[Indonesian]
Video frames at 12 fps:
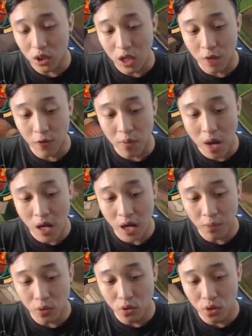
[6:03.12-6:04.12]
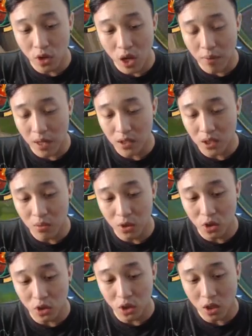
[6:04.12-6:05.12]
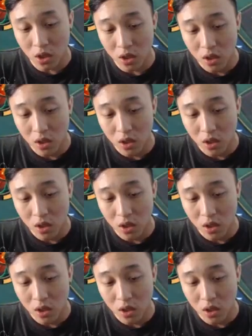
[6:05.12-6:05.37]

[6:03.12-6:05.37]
di cover banget Brunonya sama si Minotaur